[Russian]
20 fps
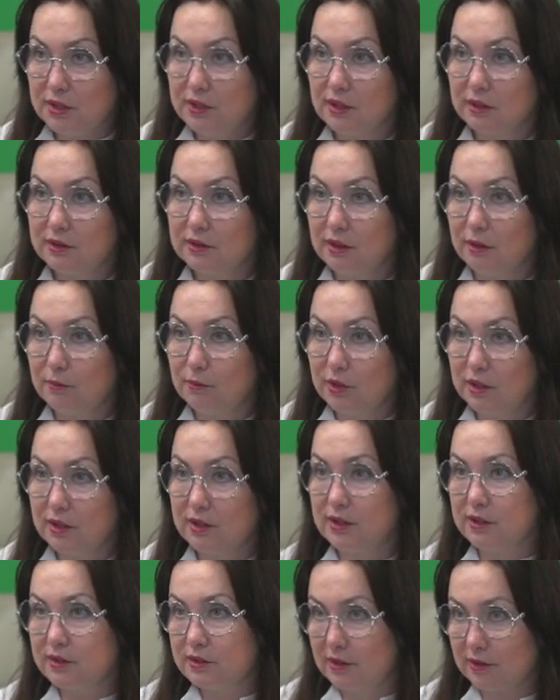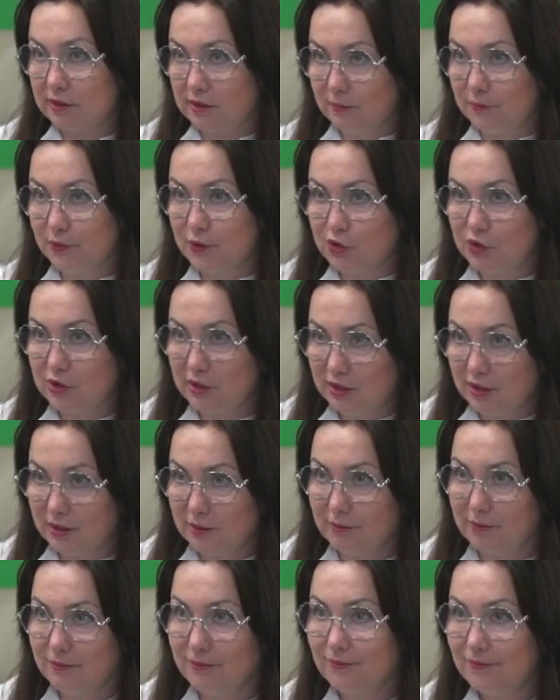когда мы резко там
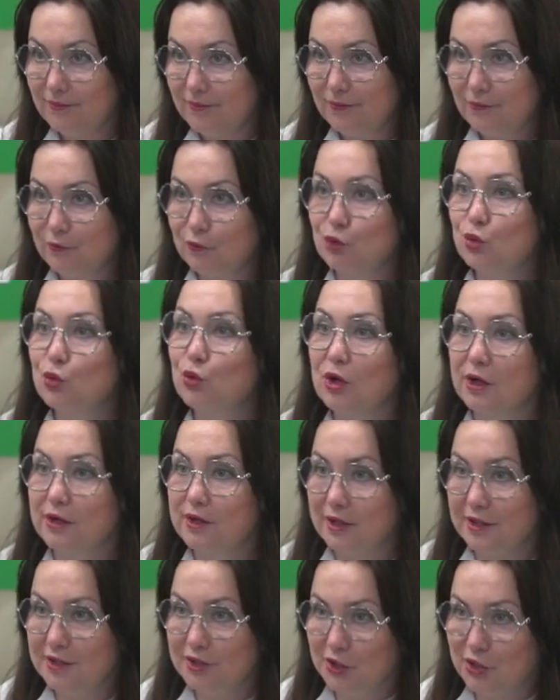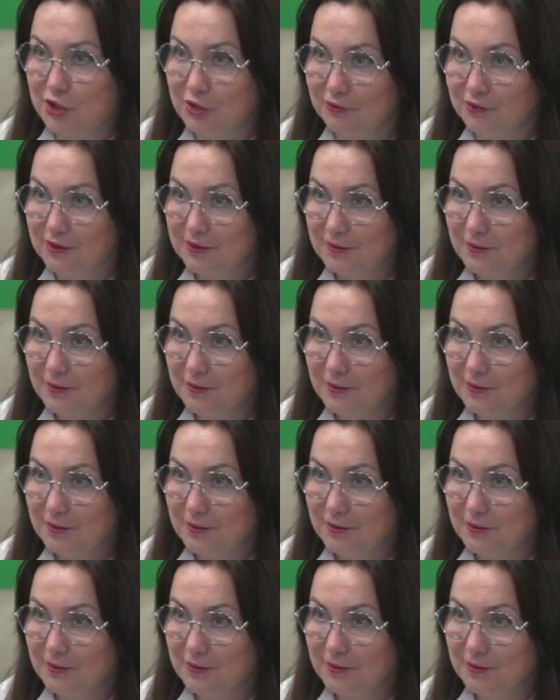начинаем вдруг ограничивать.